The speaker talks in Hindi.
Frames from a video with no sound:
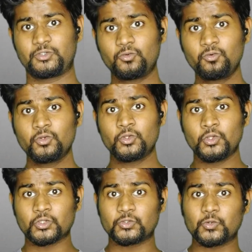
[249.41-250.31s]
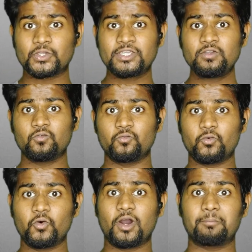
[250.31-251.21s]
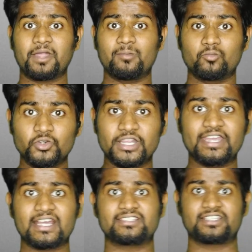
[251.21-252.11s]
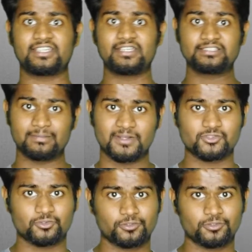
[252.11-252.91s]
क्यों क्योंकि वो अपना मुंह नहीं दिखा सके समाज